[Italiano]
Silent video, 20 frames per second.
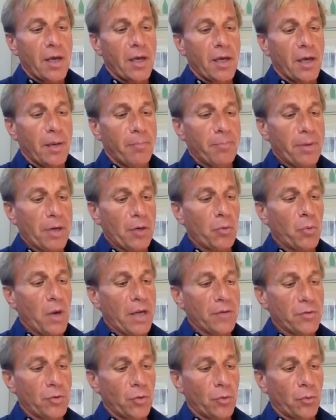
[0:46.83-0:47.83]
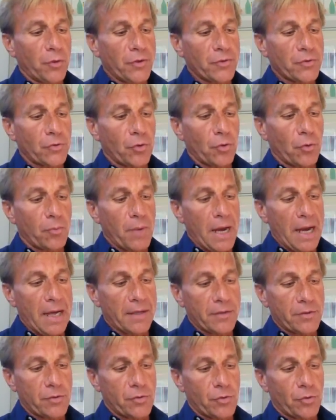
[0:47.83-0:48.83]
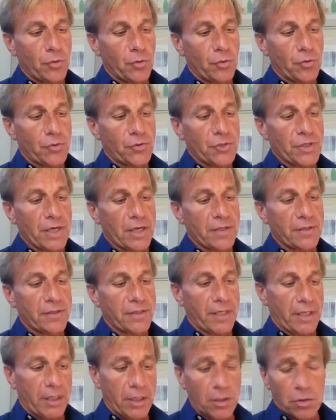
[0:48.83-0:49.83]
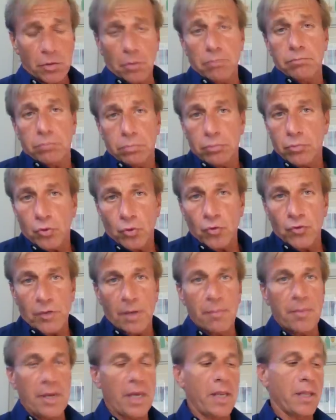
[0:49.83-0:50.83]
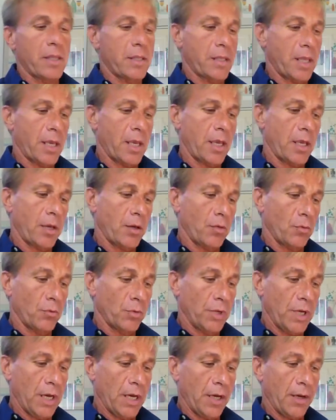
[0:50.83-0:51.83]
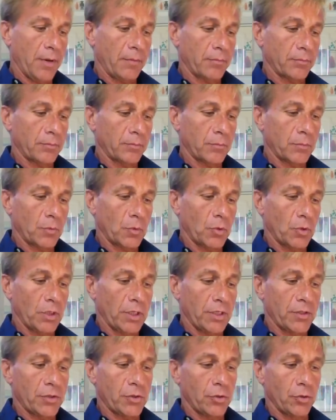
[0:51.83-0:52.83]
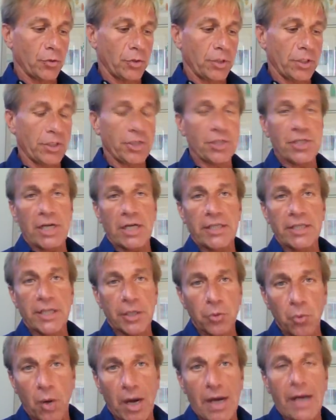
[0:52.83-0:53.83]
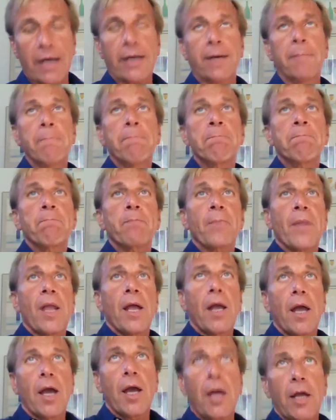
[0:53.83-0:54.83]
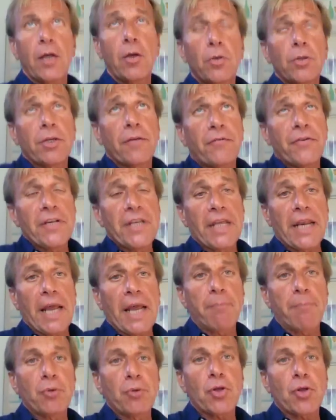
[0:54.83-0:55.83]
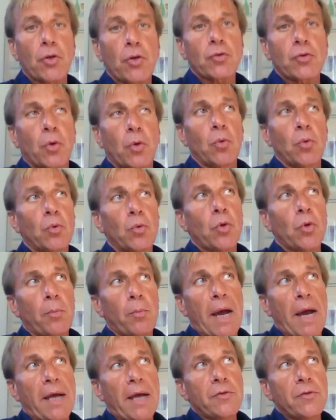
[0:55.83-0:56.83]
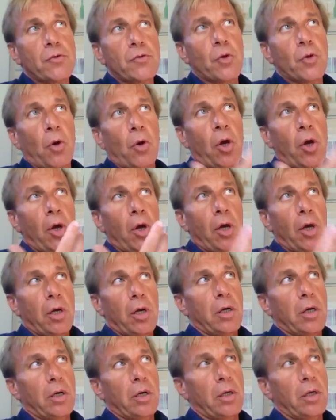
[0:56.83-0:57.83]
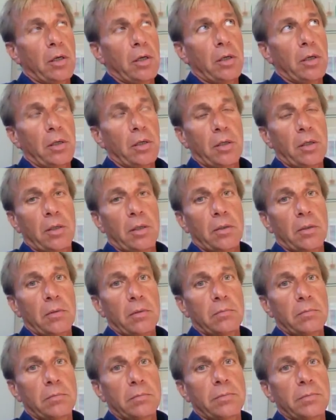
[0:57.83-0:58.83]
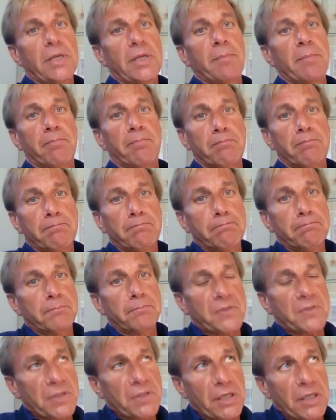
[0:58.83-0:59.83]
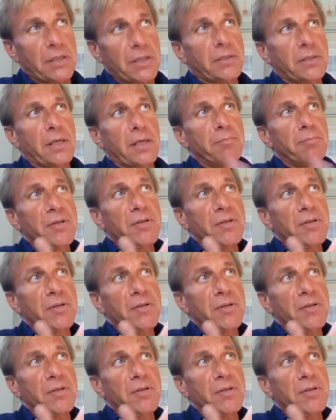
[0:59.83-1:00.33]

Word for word: Eh, per quanto questo romanzo sia inserito giustamente in una um, collezione di gialli e noir, eh, lo definirei piuttosto un romanzo eh, del, sì, del